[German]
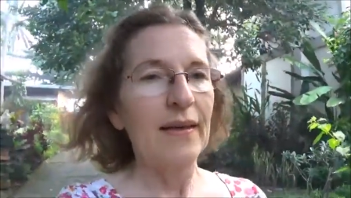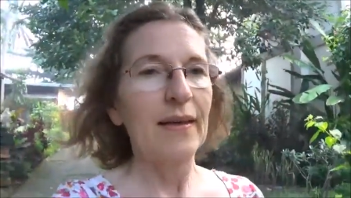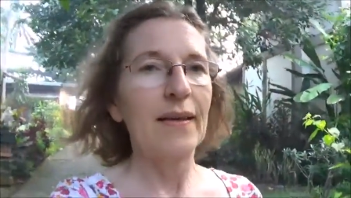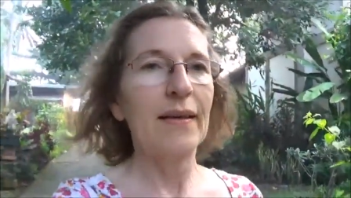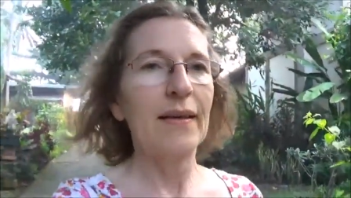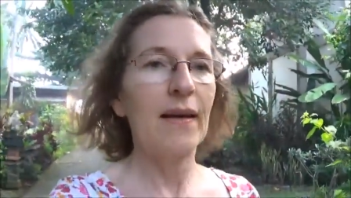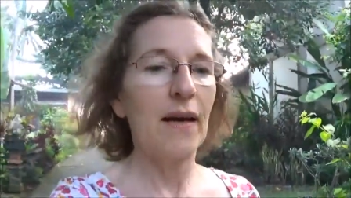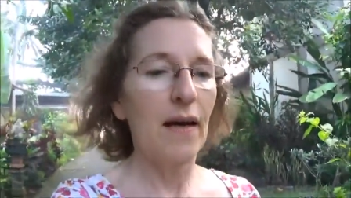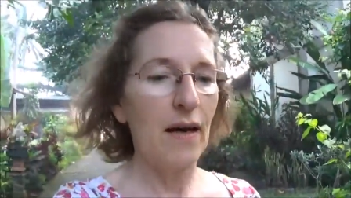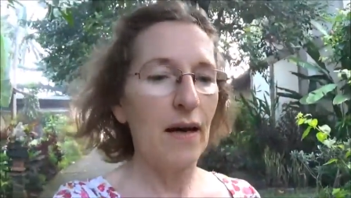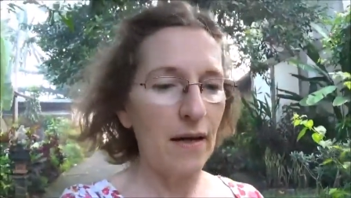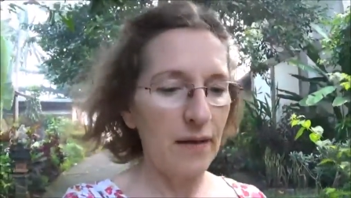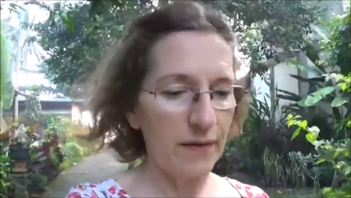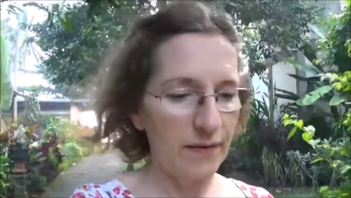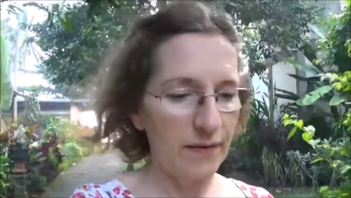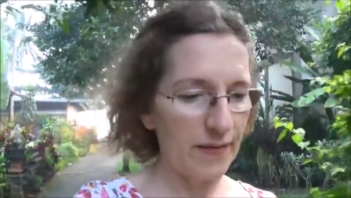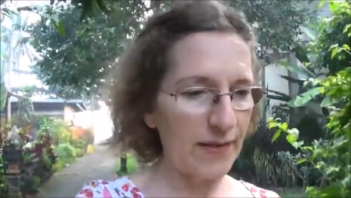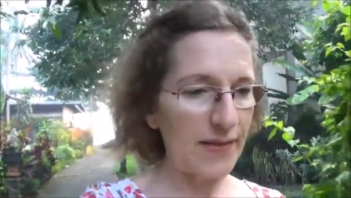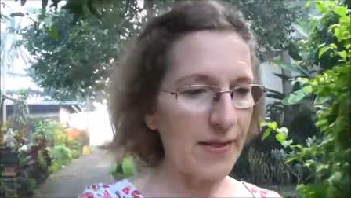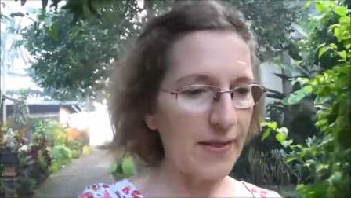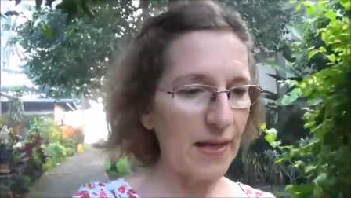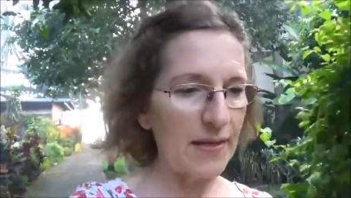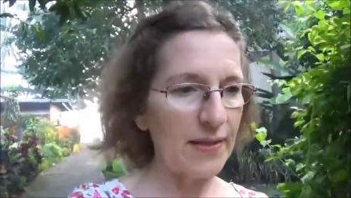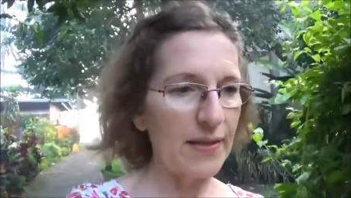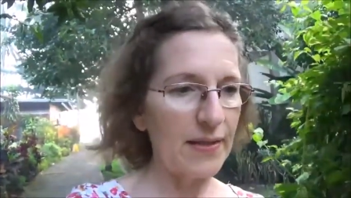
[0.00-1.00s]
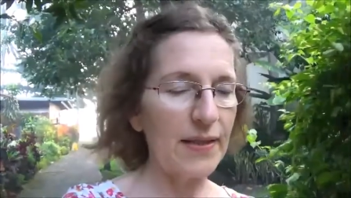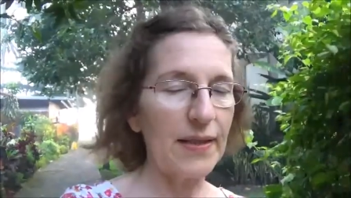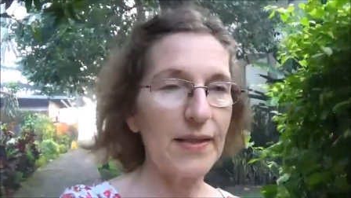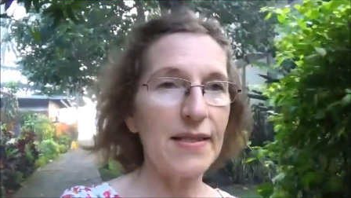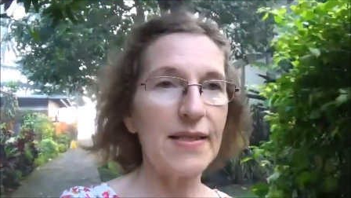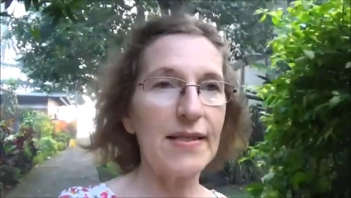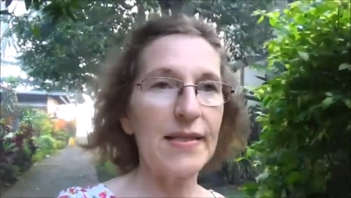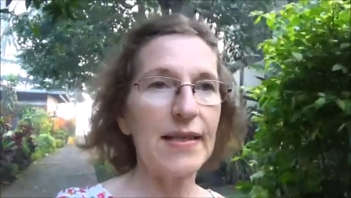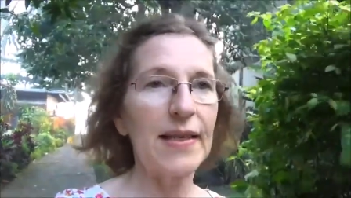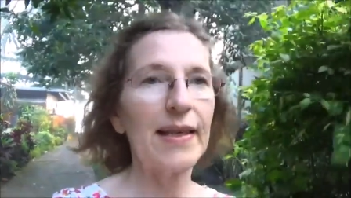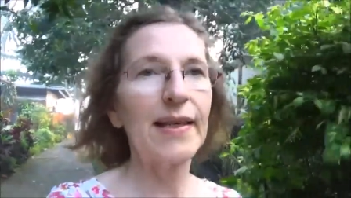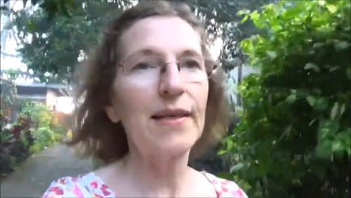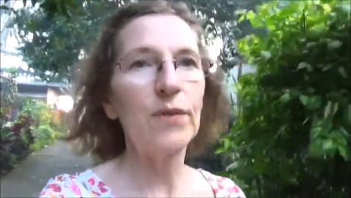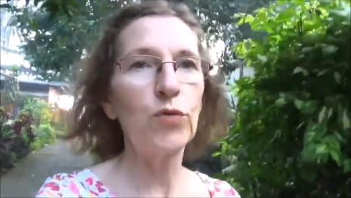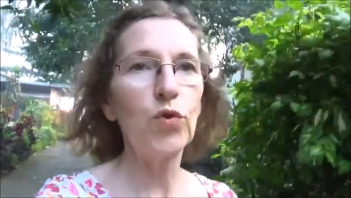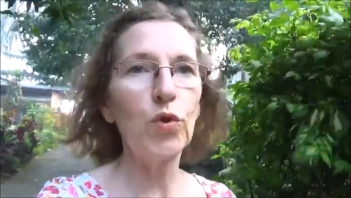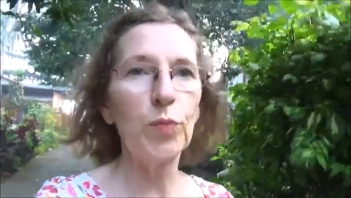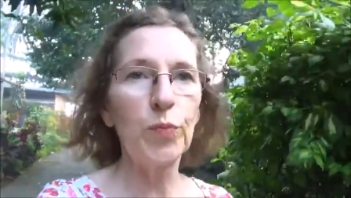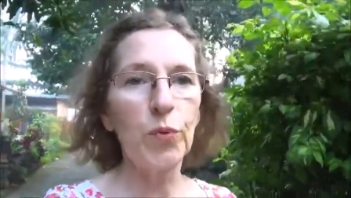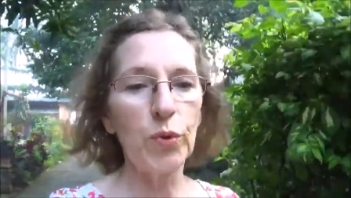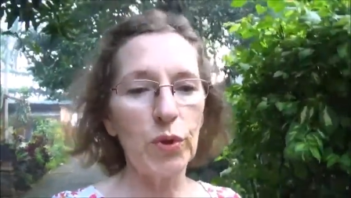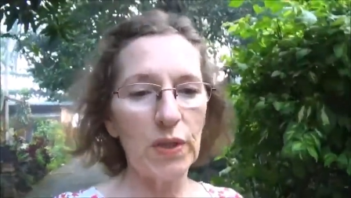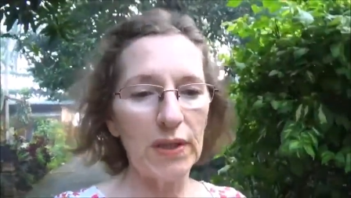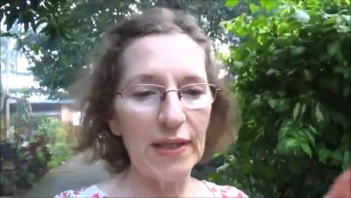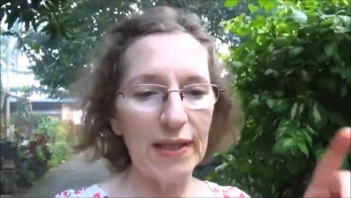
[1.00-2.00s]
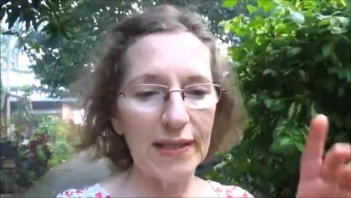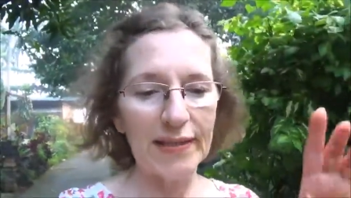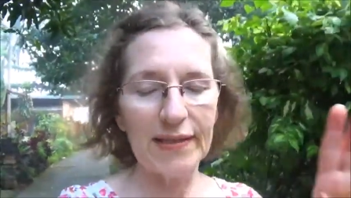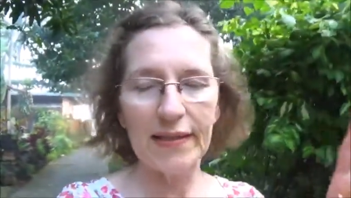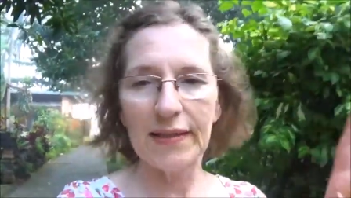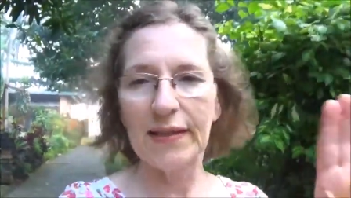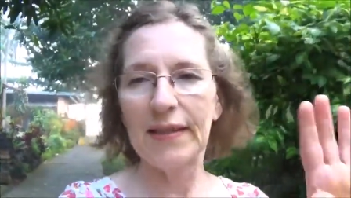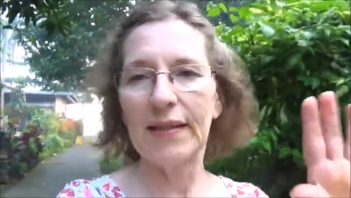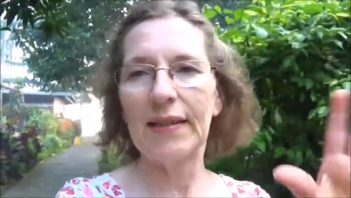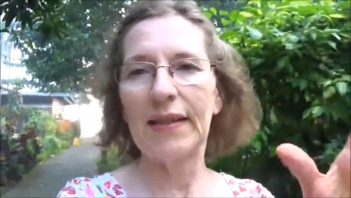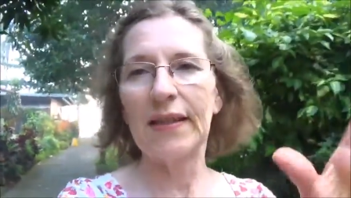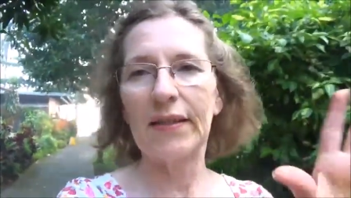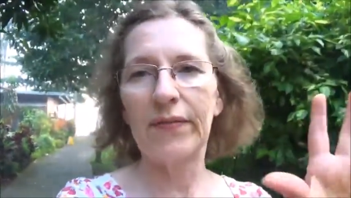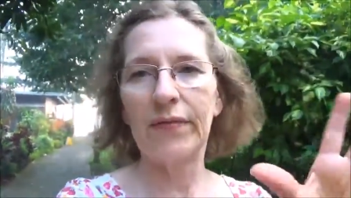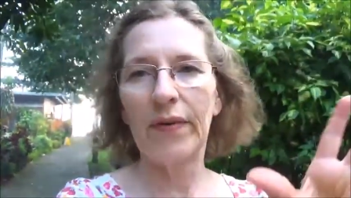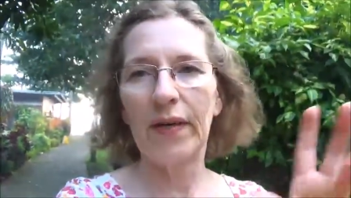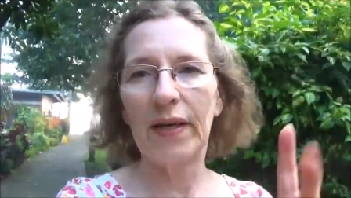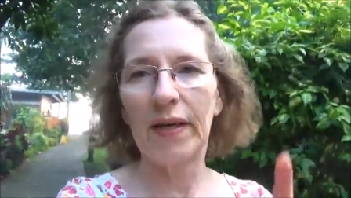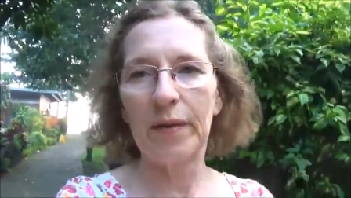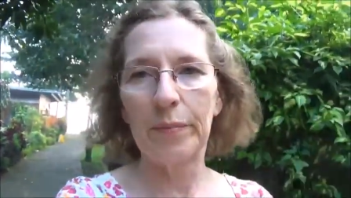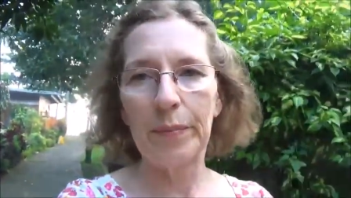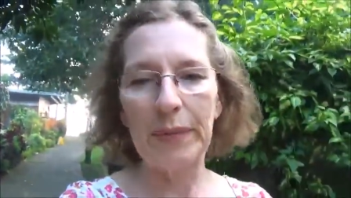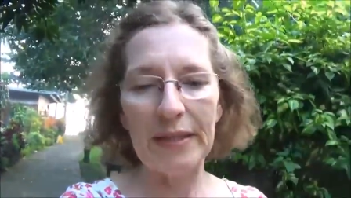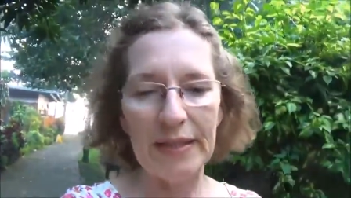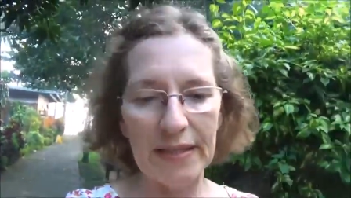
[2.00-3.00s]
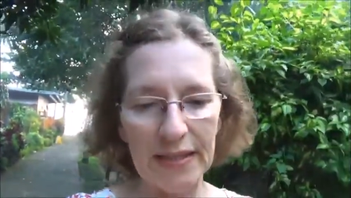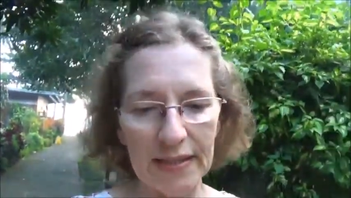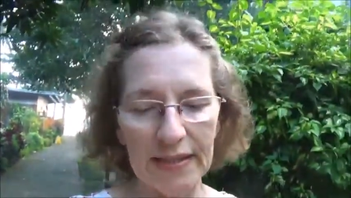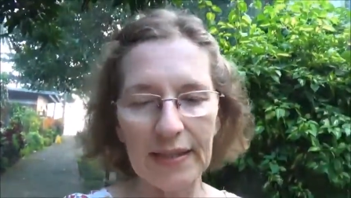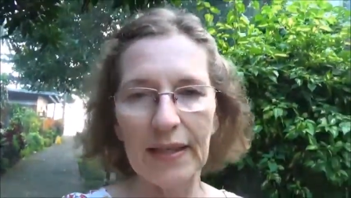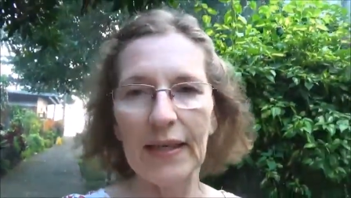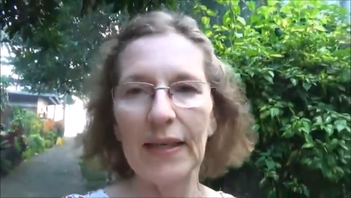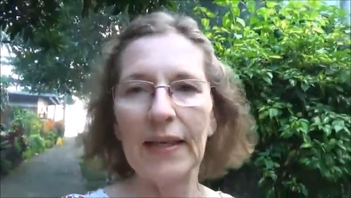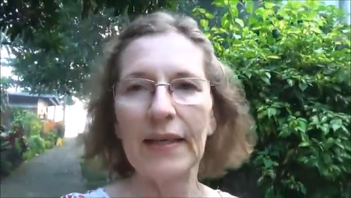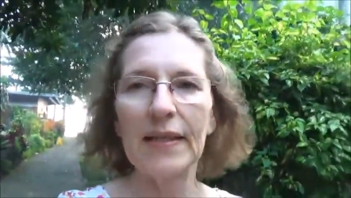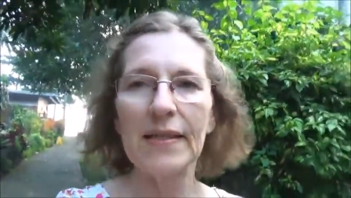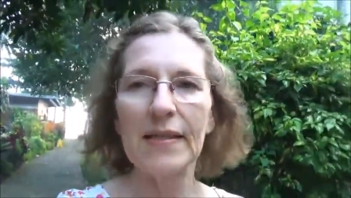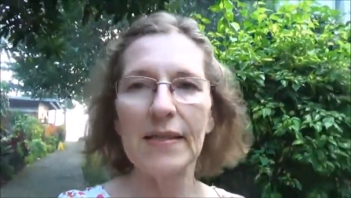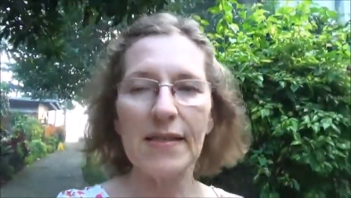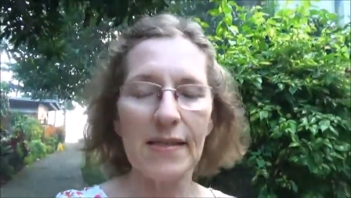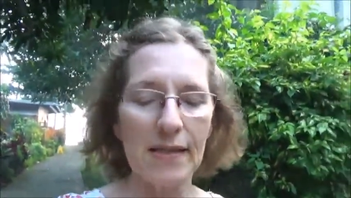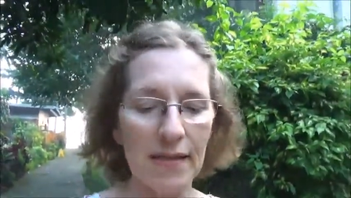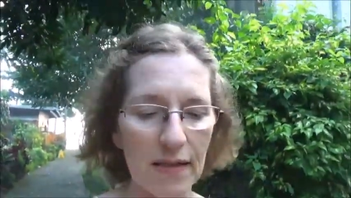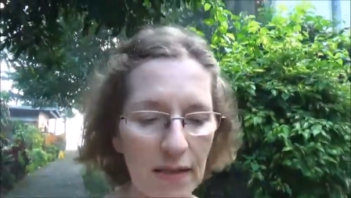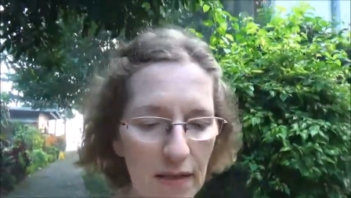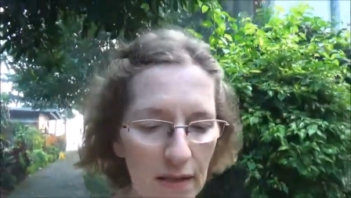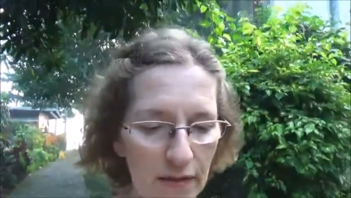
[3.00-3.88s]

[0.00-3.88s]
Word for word: ja, was anderes sehen. U-Boot liegt in etwa in Mitte der Insel,